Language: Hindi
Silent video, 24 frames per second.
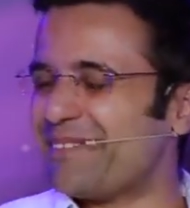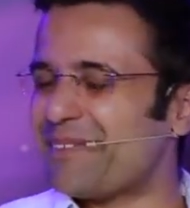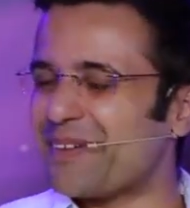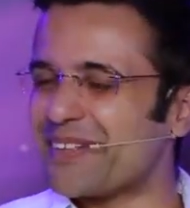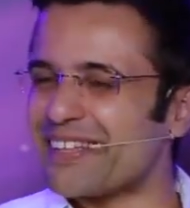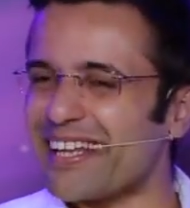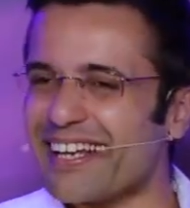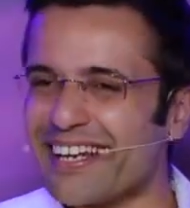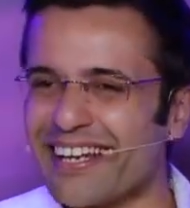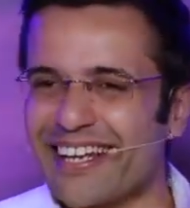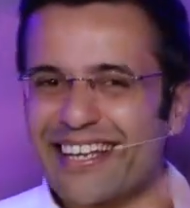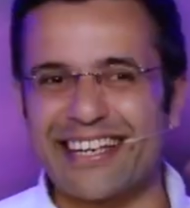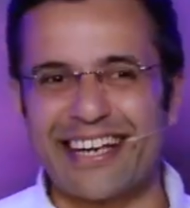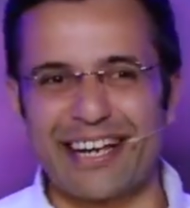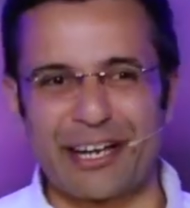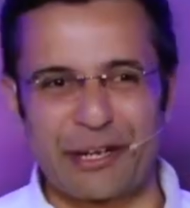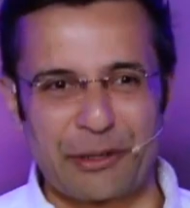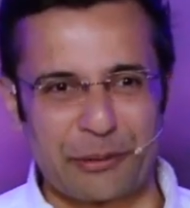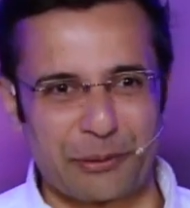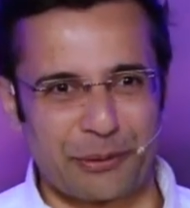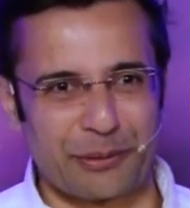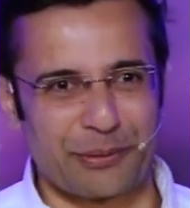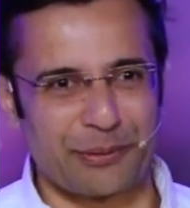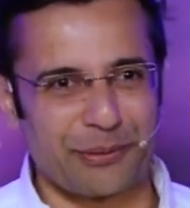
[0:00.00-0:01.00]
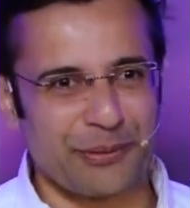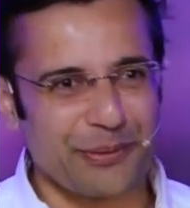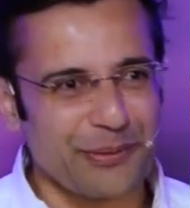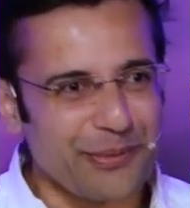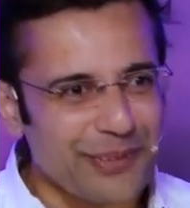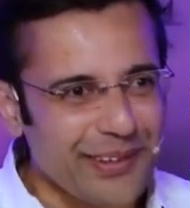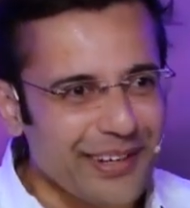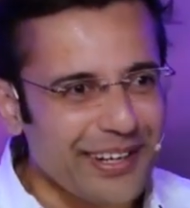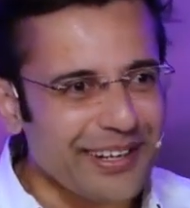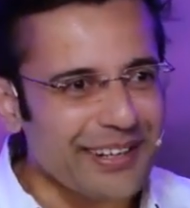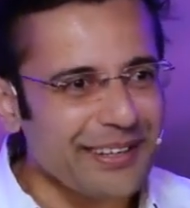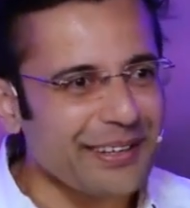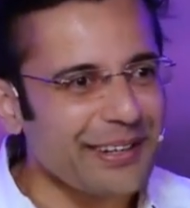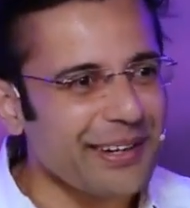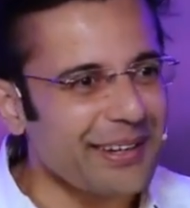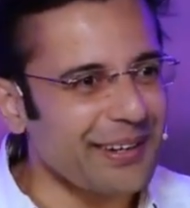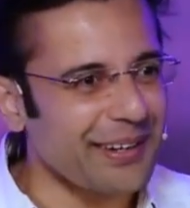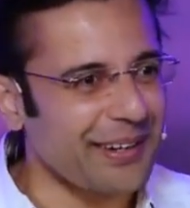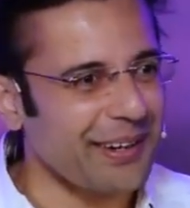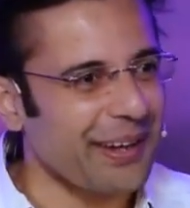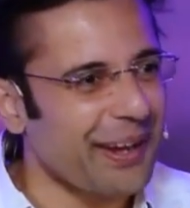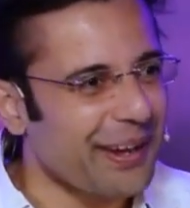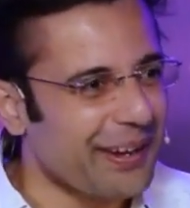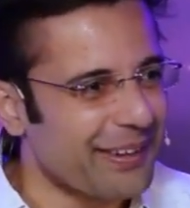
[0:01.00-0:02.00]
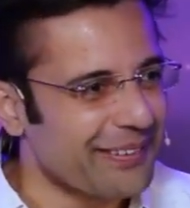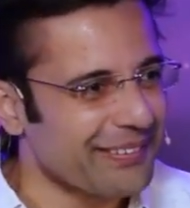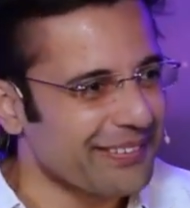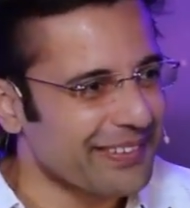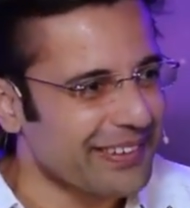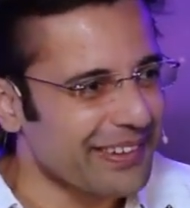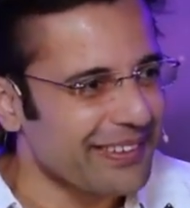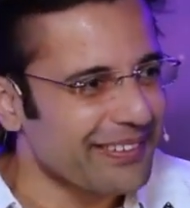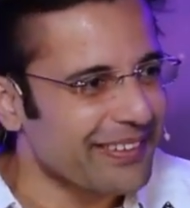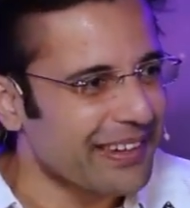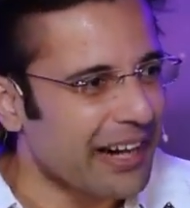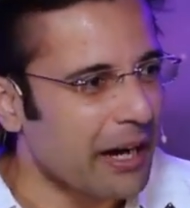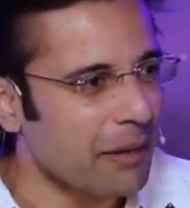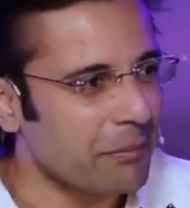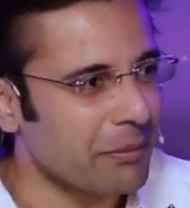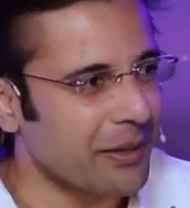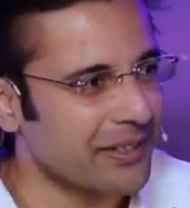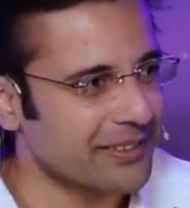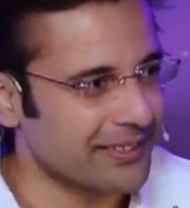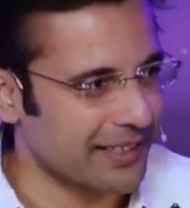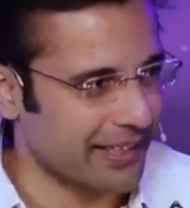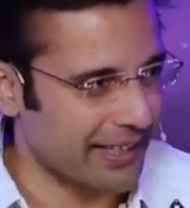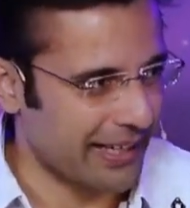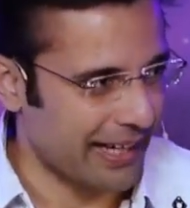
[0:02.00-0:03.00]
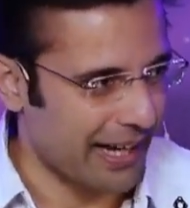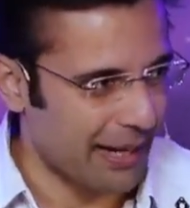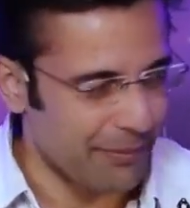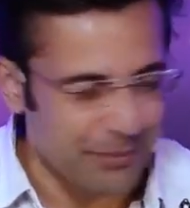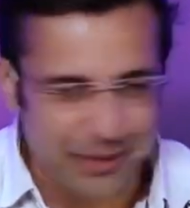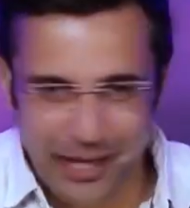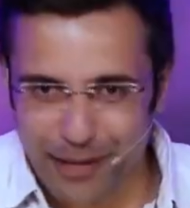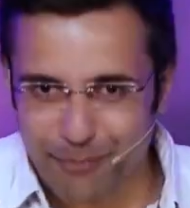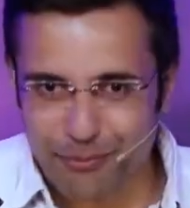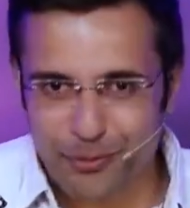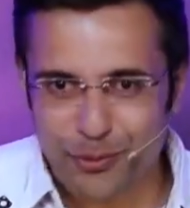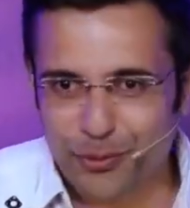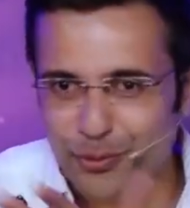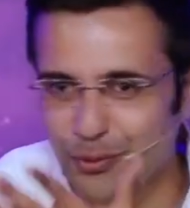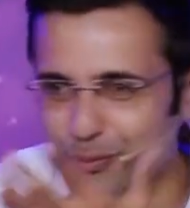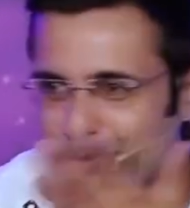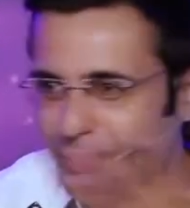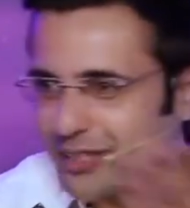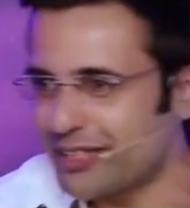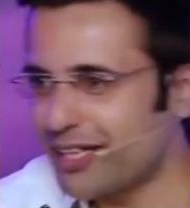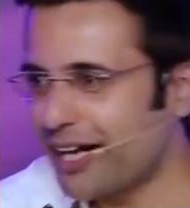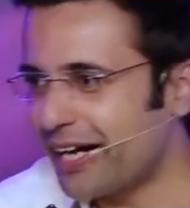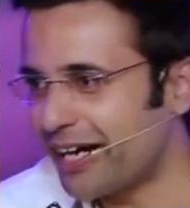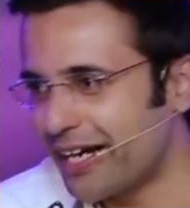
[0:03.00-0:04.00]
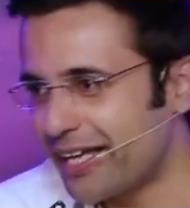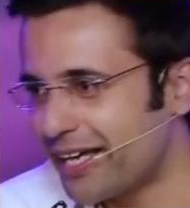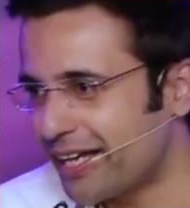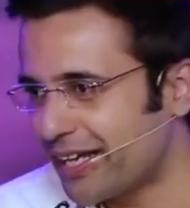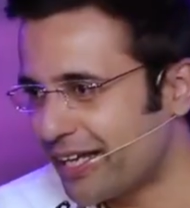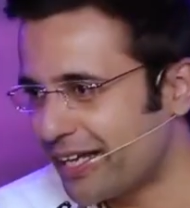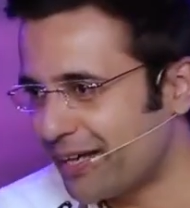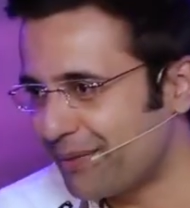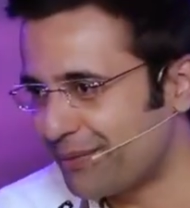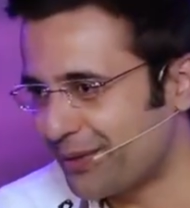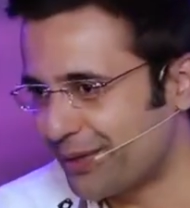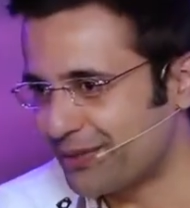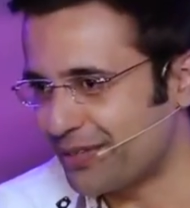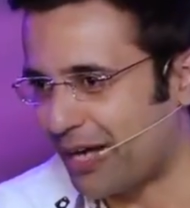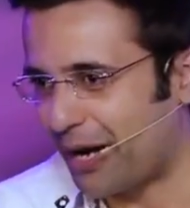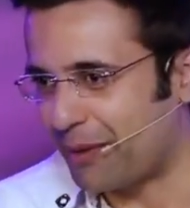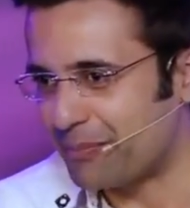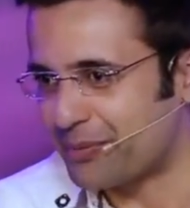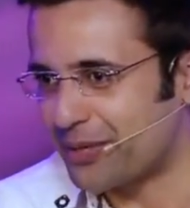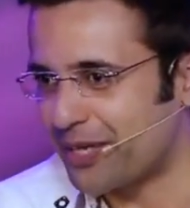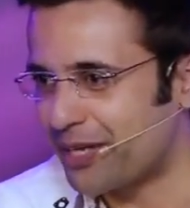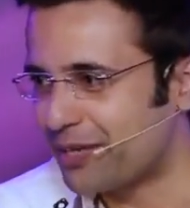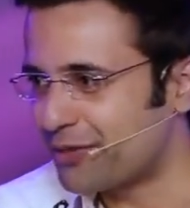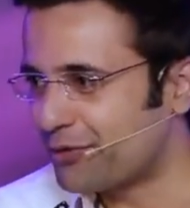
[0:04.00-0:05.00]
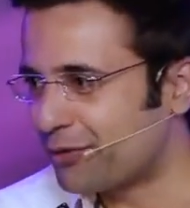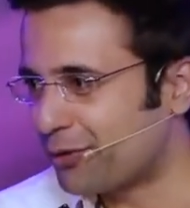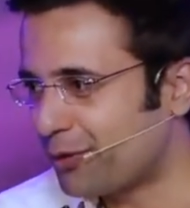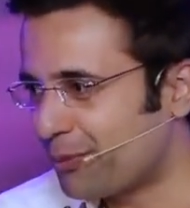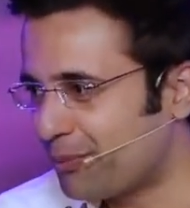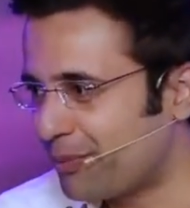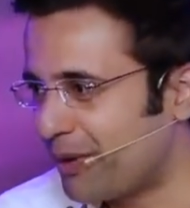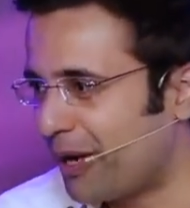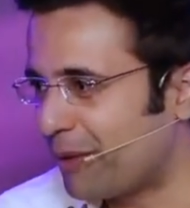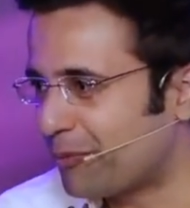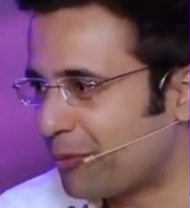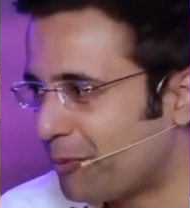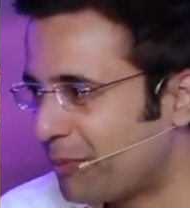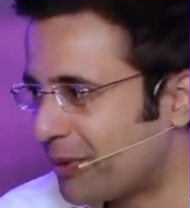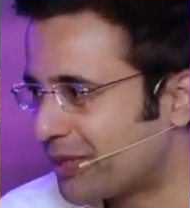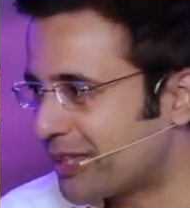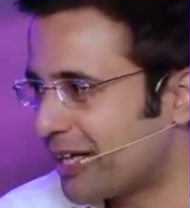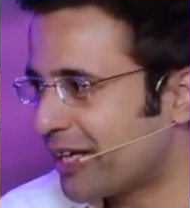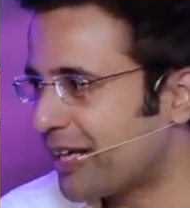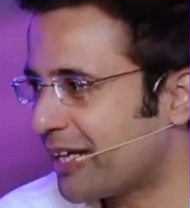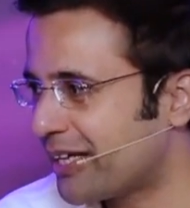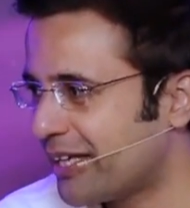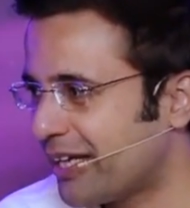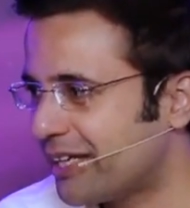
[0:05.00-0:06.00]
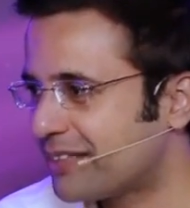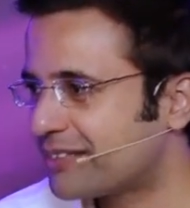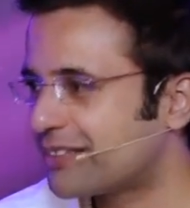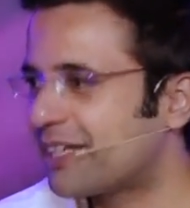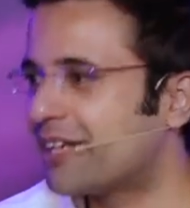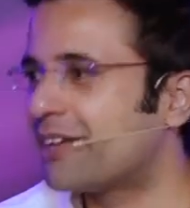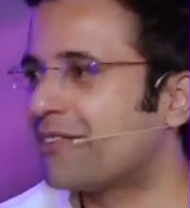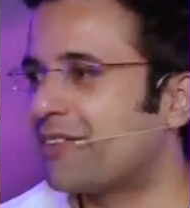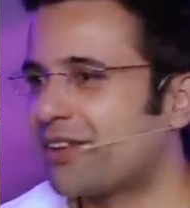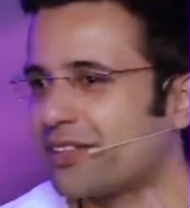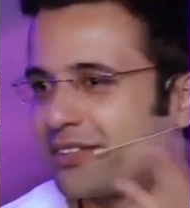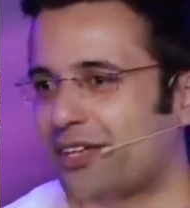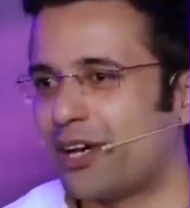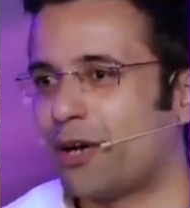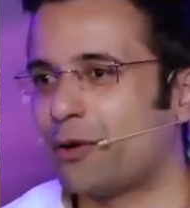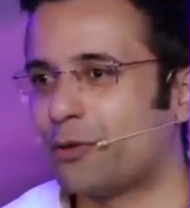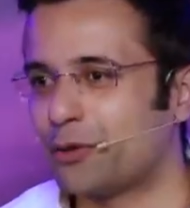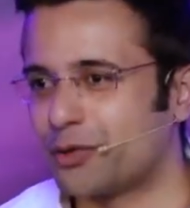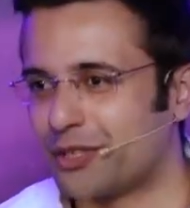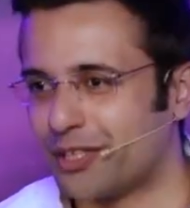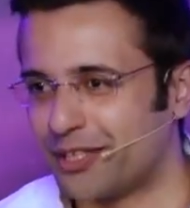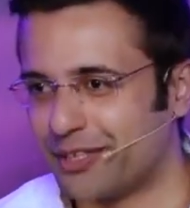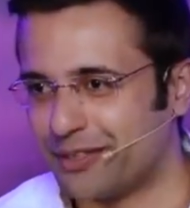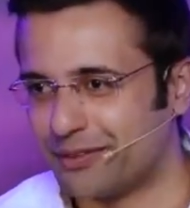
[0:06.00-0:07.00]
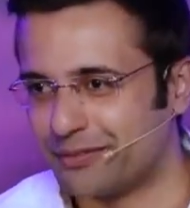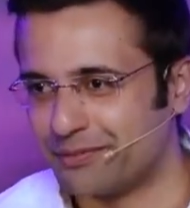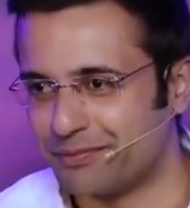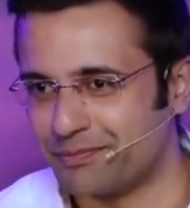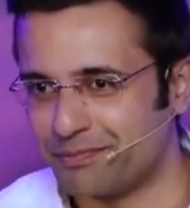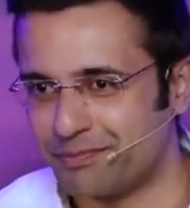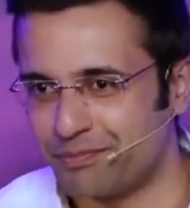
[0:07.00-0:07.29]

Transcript: पता नहीं है लोगों को वो कर क्या रहे हैं मतलब कहाँ फंस रहे हैं अभी आप लोगों को भी इतना आइडिया नहीं है बिकॉज आपकी एज ग्रुप में आपको पता नहीं है इसके इफेक्ट्स क्या होते हैं